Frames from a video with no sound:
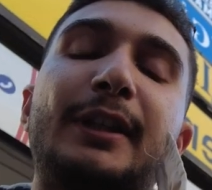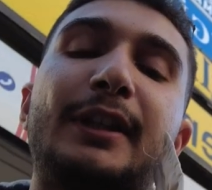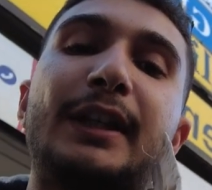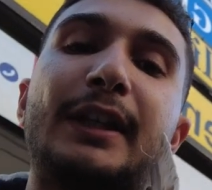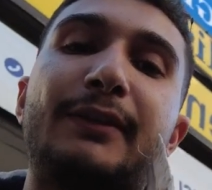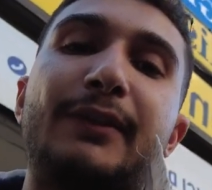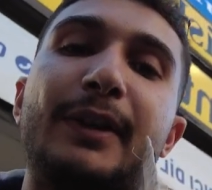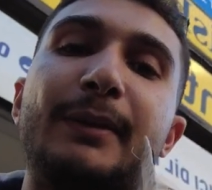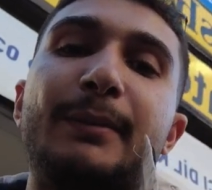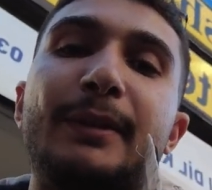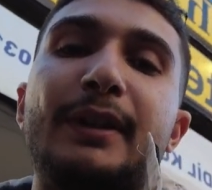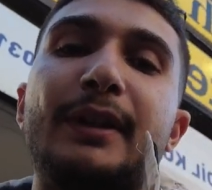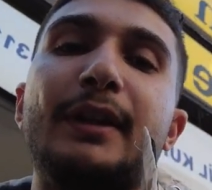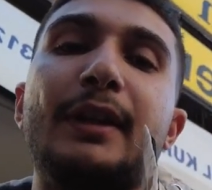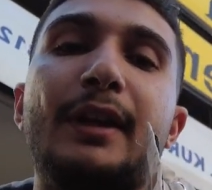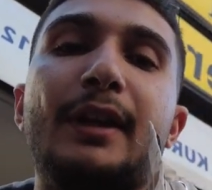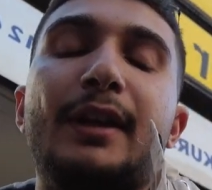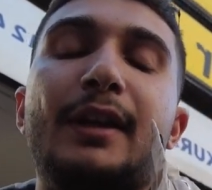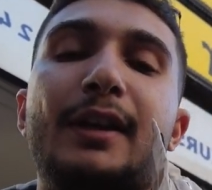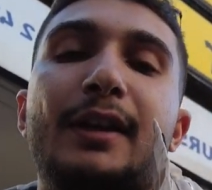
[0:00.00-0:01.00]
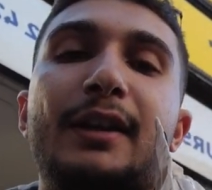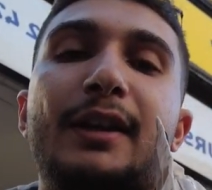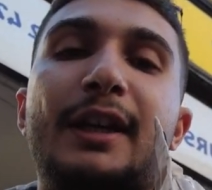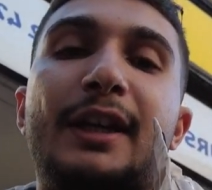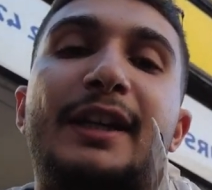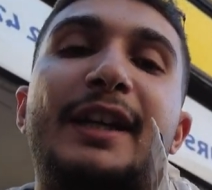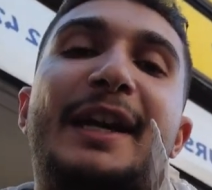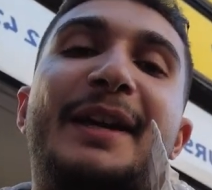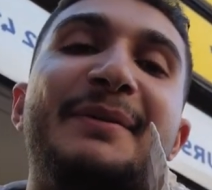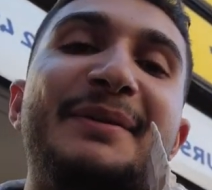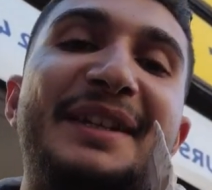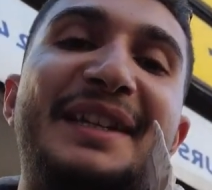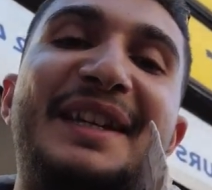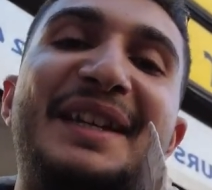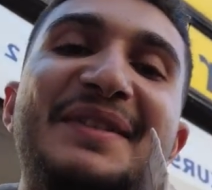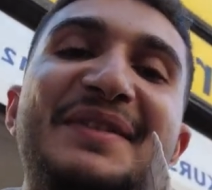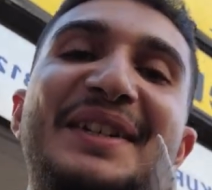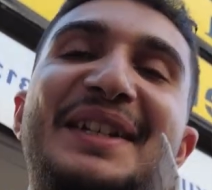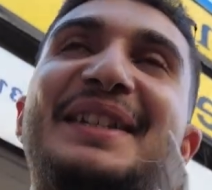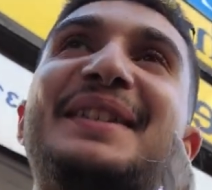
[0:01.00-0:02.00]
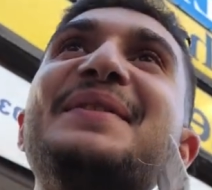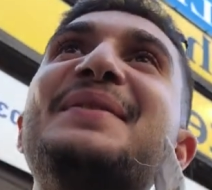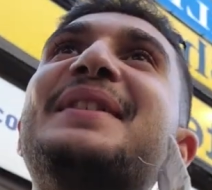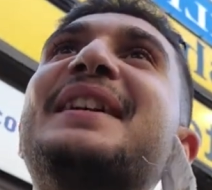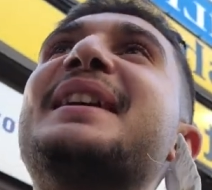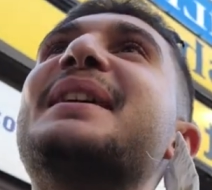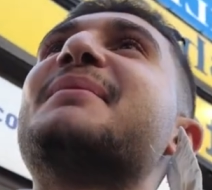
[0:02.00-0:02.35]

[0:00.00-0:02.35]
ilk defa bir ikramı yiyemedim.